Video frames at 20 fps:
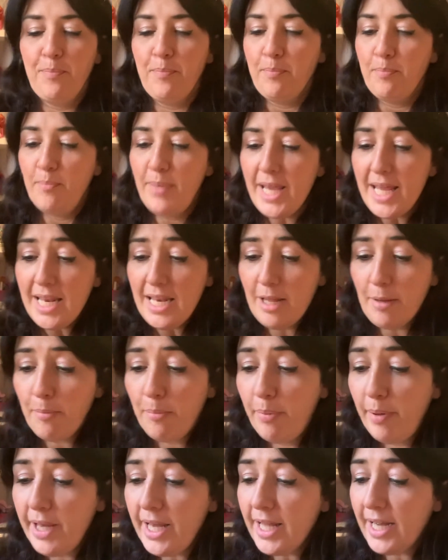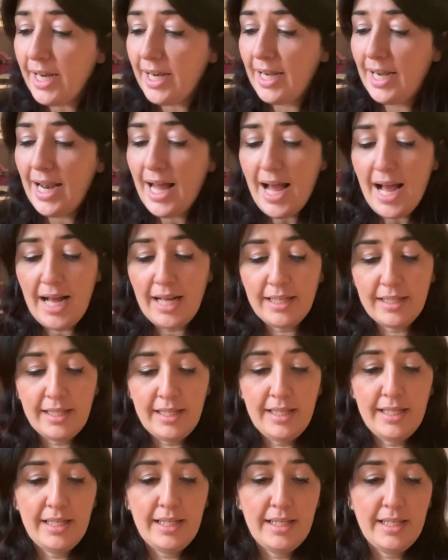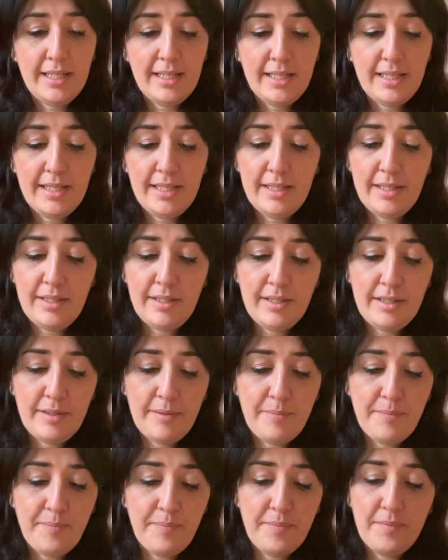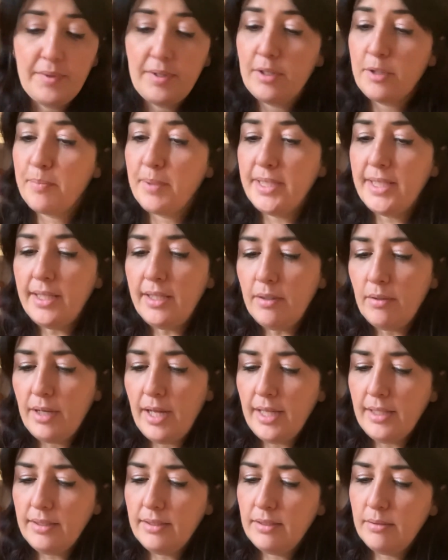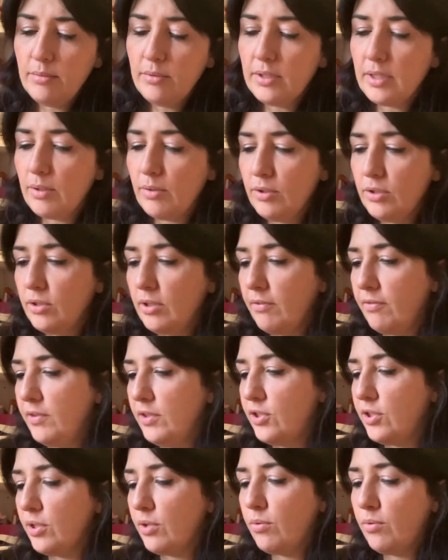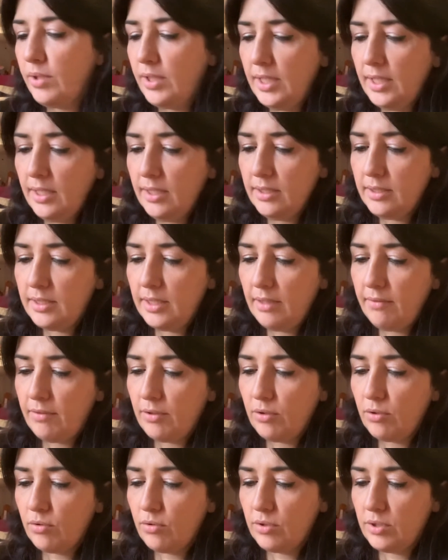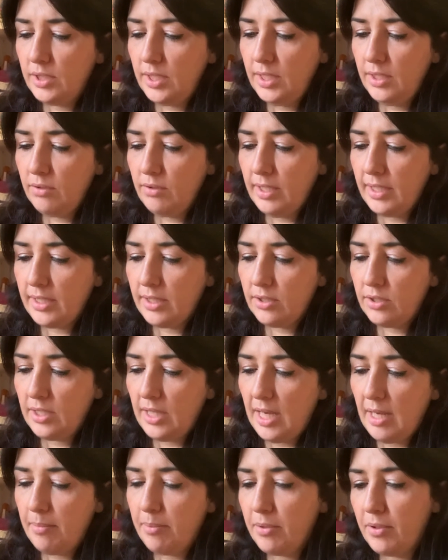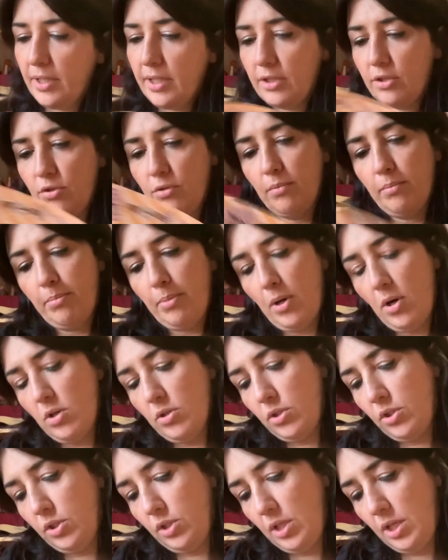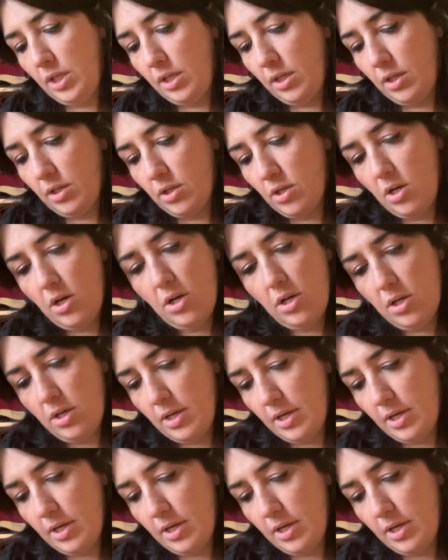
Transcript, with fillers: Bene, per la... Eh, aspettate un attimo che questa finisce qui, si è fatto così, non è che si apre, non è che c'è un poster, no?